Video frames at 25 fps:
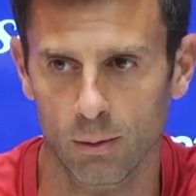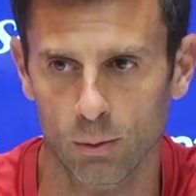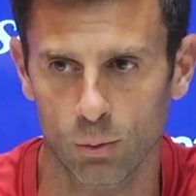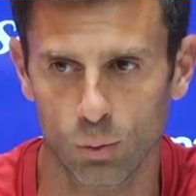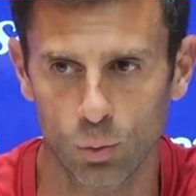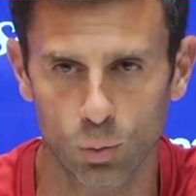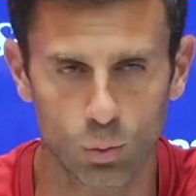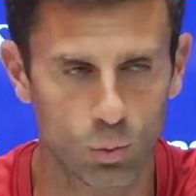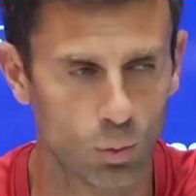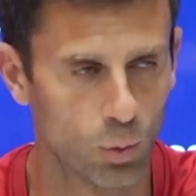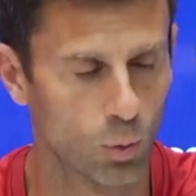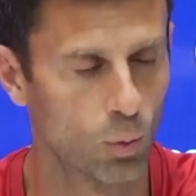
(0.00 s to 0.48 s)

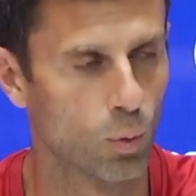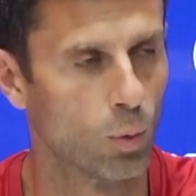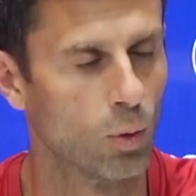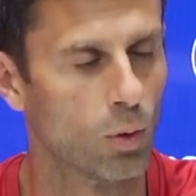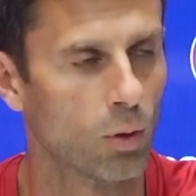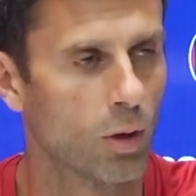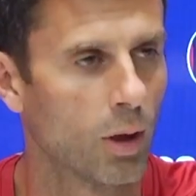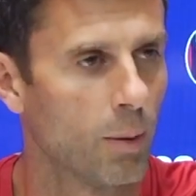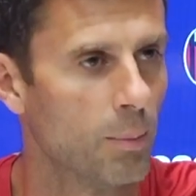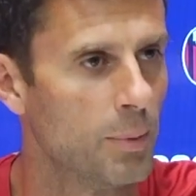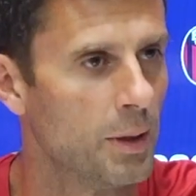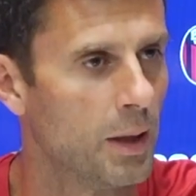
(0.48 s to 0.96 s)
tutto
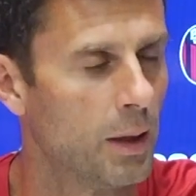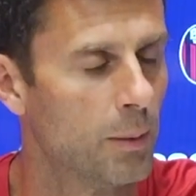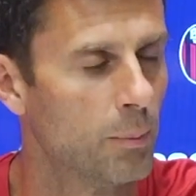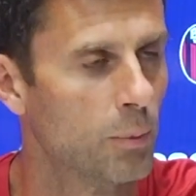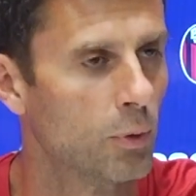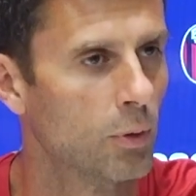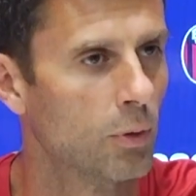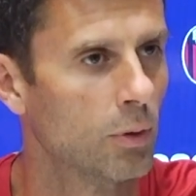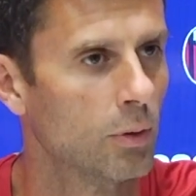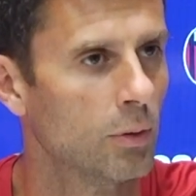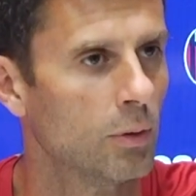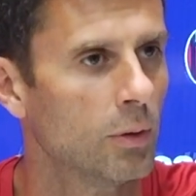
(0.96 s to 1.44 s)
quello che
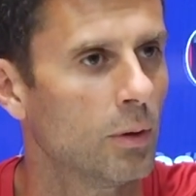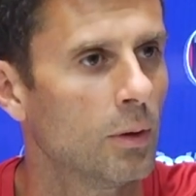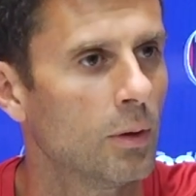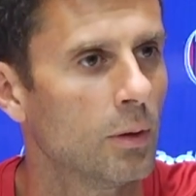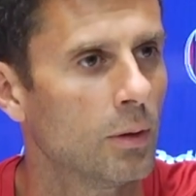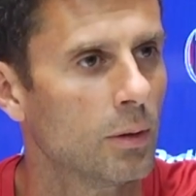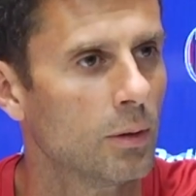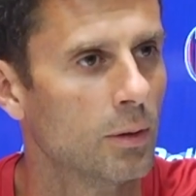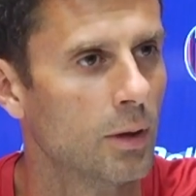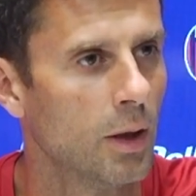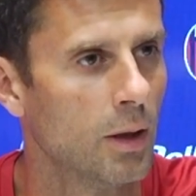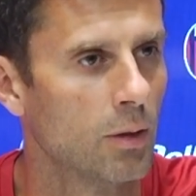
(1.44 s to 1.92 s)
abbiamo
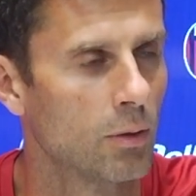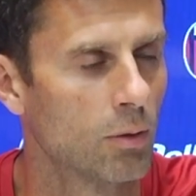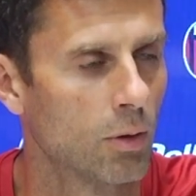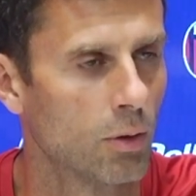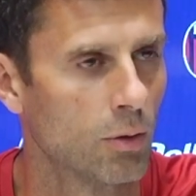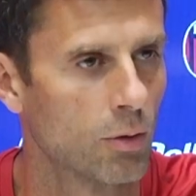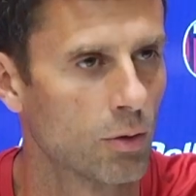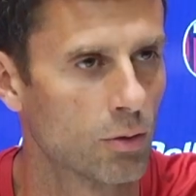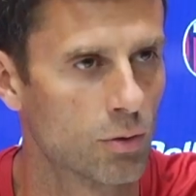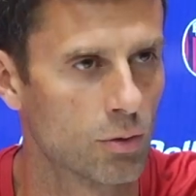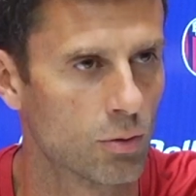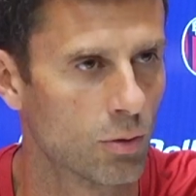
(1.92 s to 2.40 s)
dentro
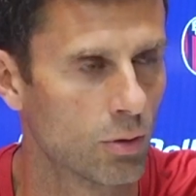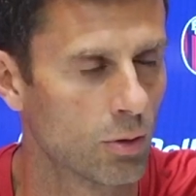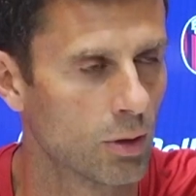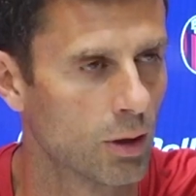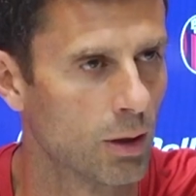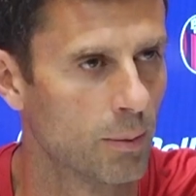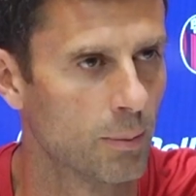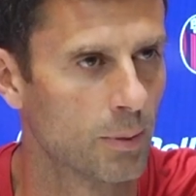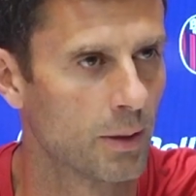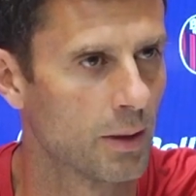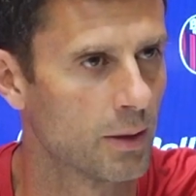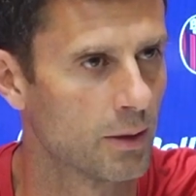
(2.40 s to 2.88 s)
il nostro
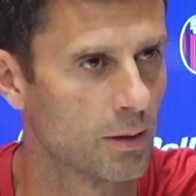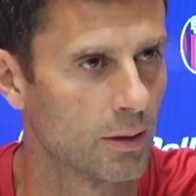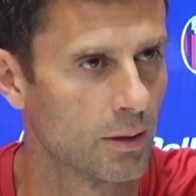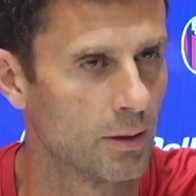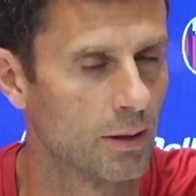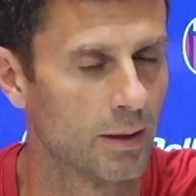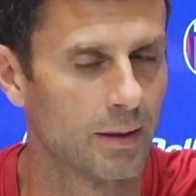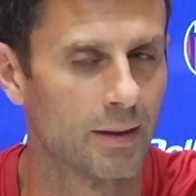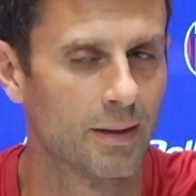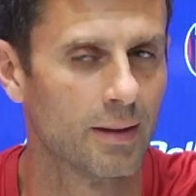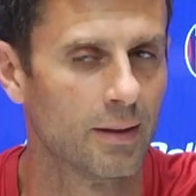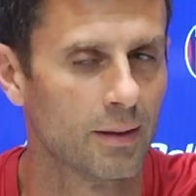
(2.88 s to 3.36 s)
club, che
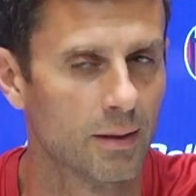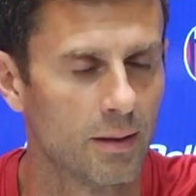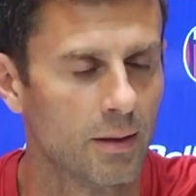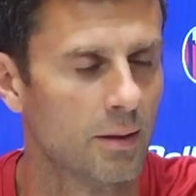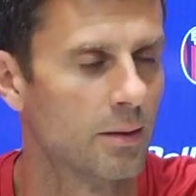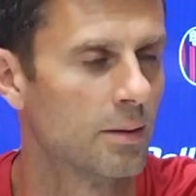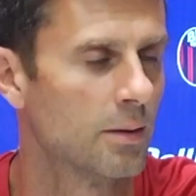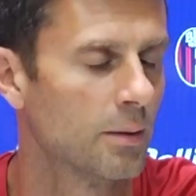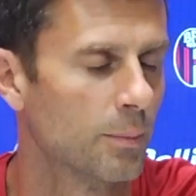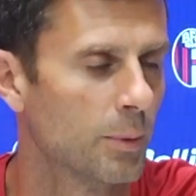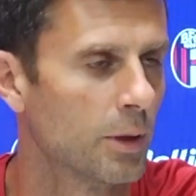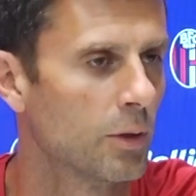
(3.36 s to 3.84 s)
è
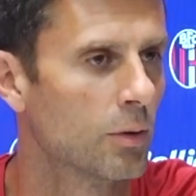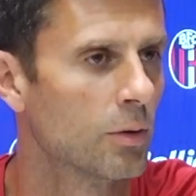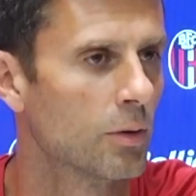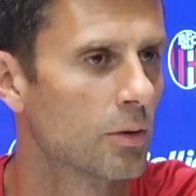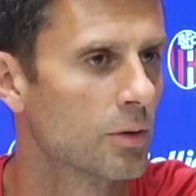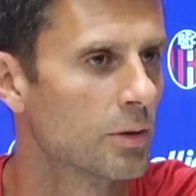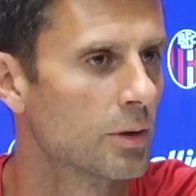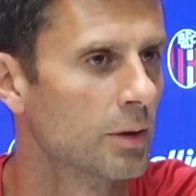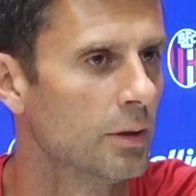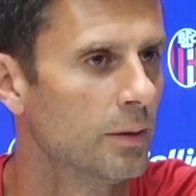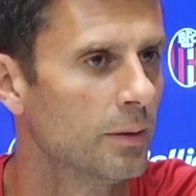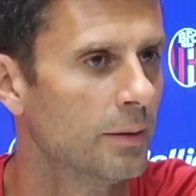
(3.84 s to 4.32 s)
tantissime
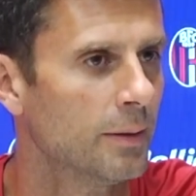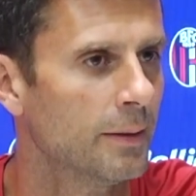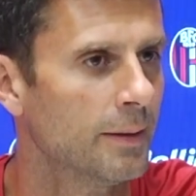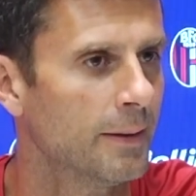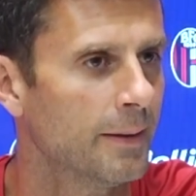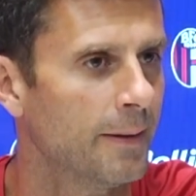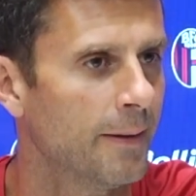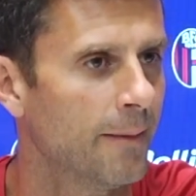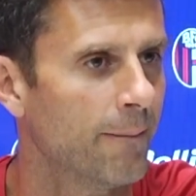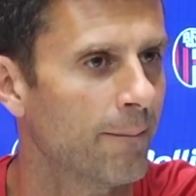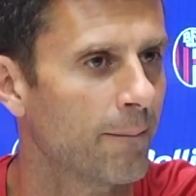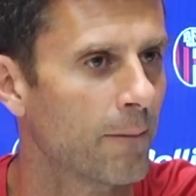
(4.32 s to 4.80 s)
cose,
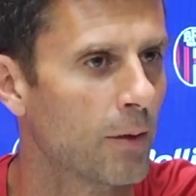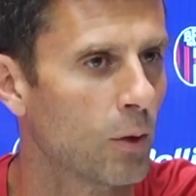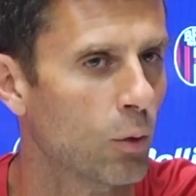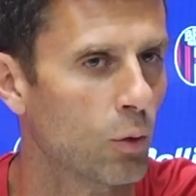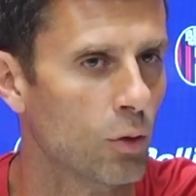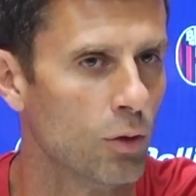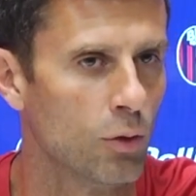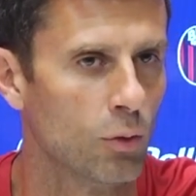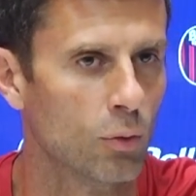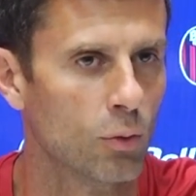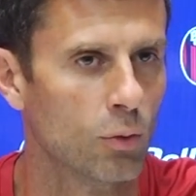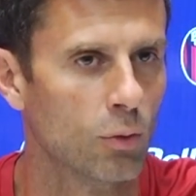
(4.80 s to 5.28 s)

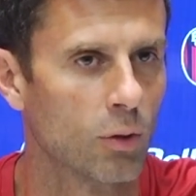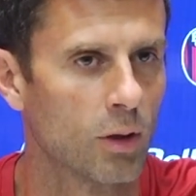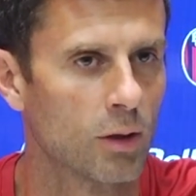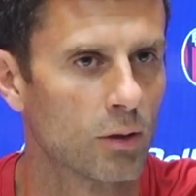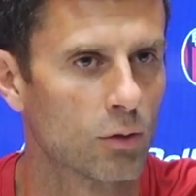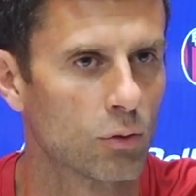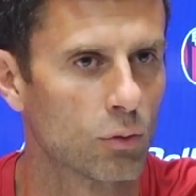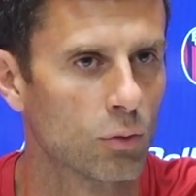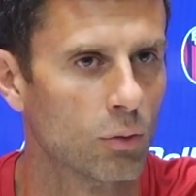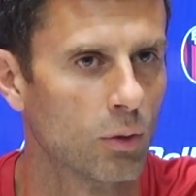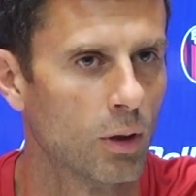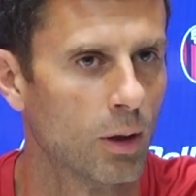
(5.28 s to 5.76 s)
ognuno al
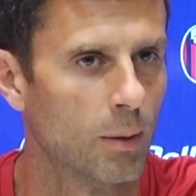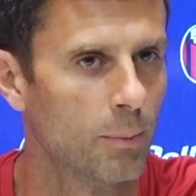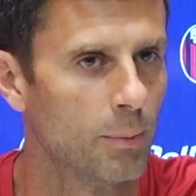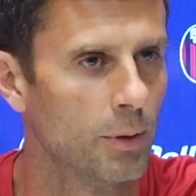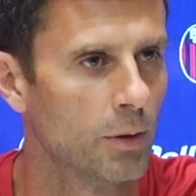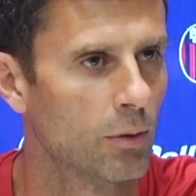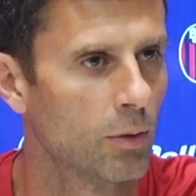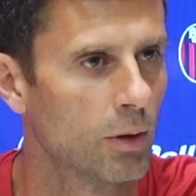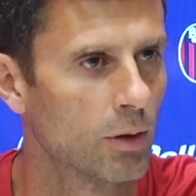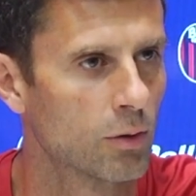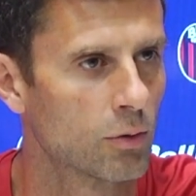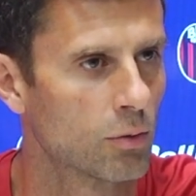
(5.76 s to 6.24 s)
suo
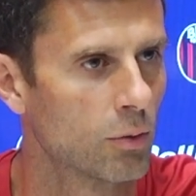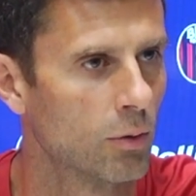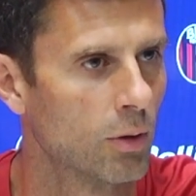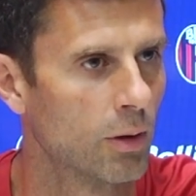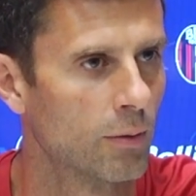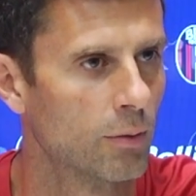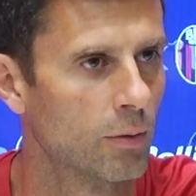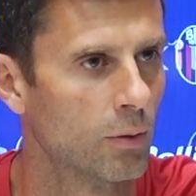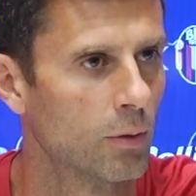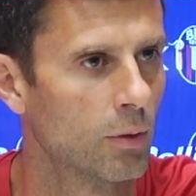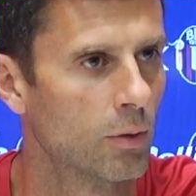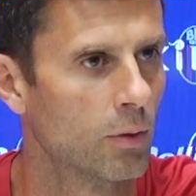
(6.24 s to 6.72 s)
ambito, al suo
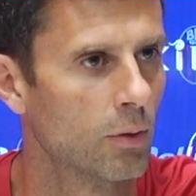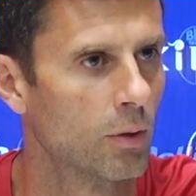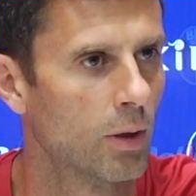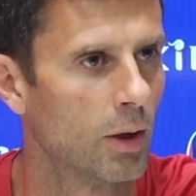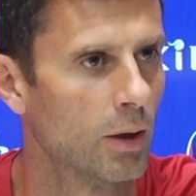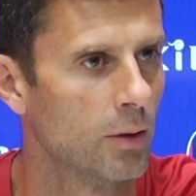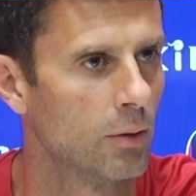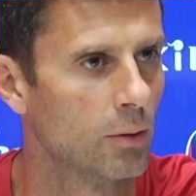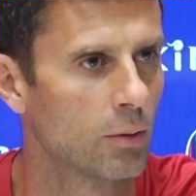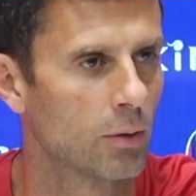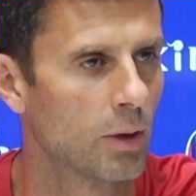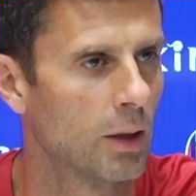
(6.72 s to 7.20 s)
lavoro,
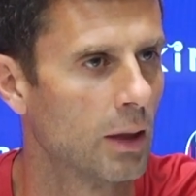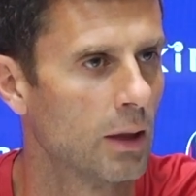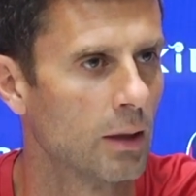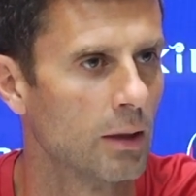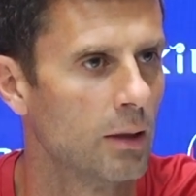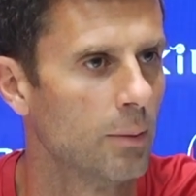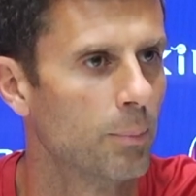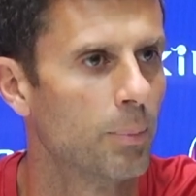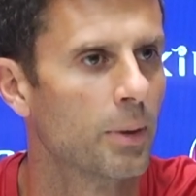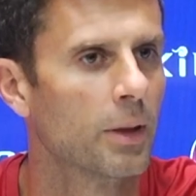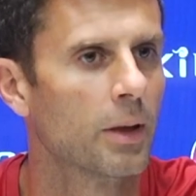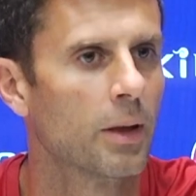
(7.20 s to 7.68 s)

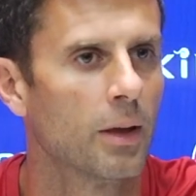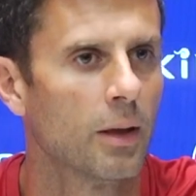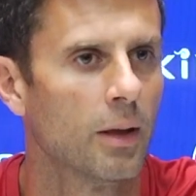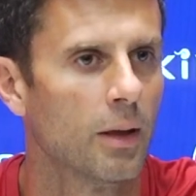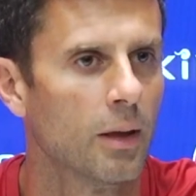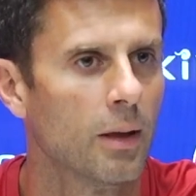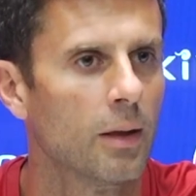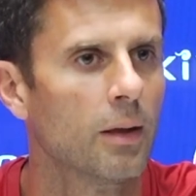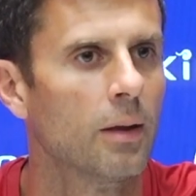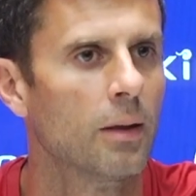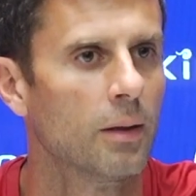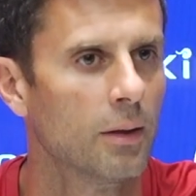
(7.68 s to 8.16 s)
aiutarli
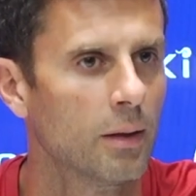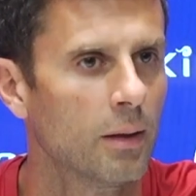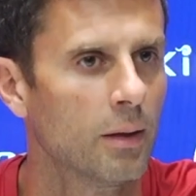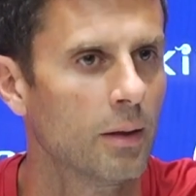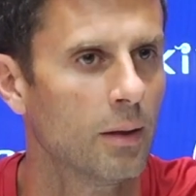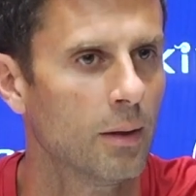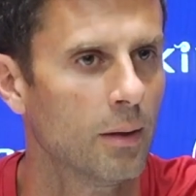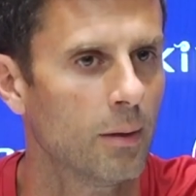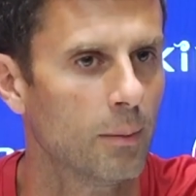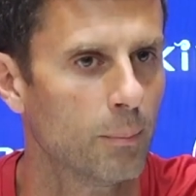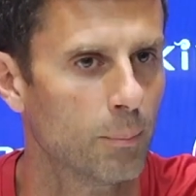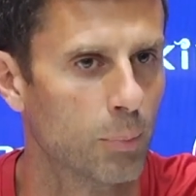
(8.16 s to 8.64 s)
perché
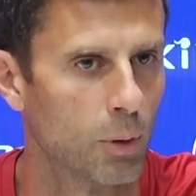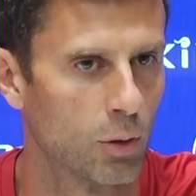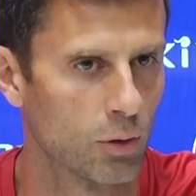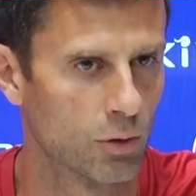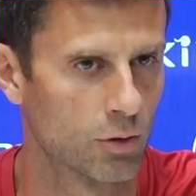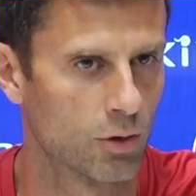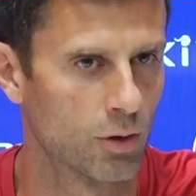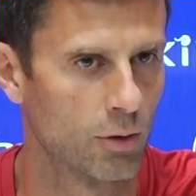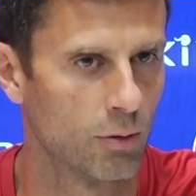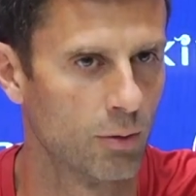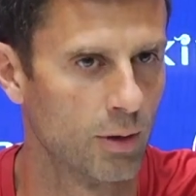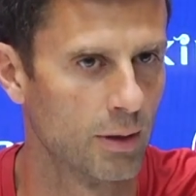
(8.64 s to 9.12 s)

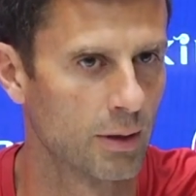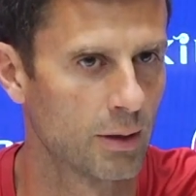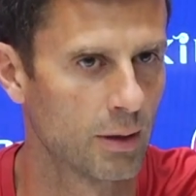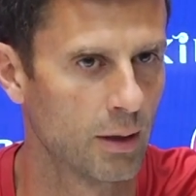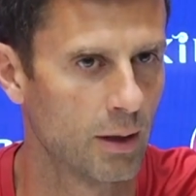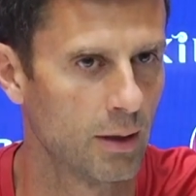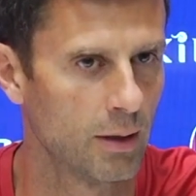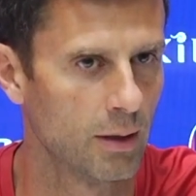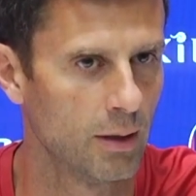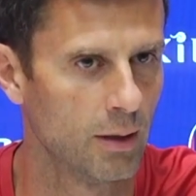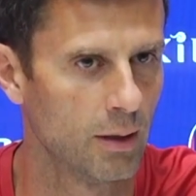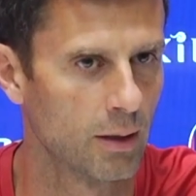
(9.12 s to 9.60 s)
possano
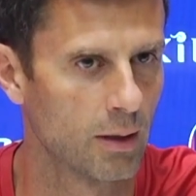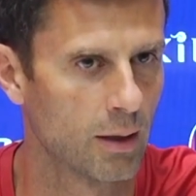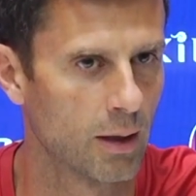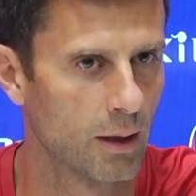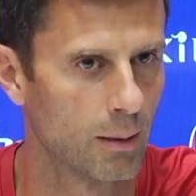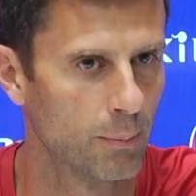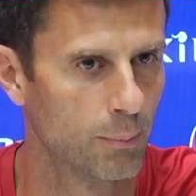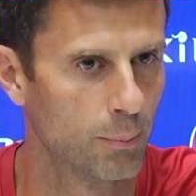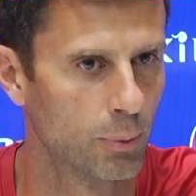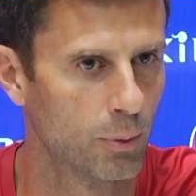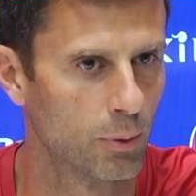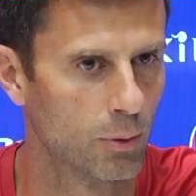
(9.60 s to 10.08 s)
entrare nel
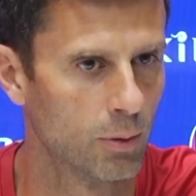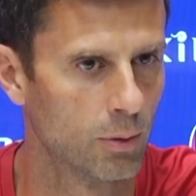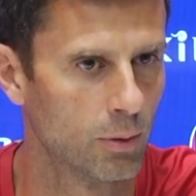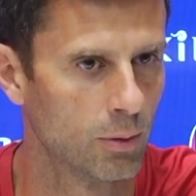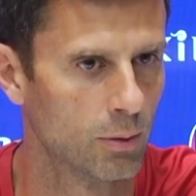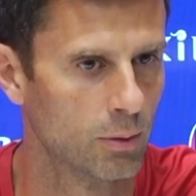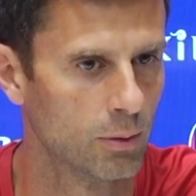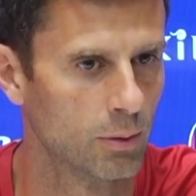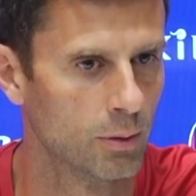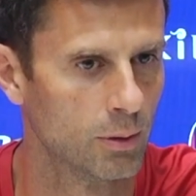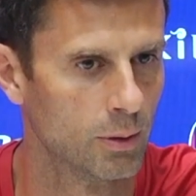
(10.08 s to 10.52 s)
campo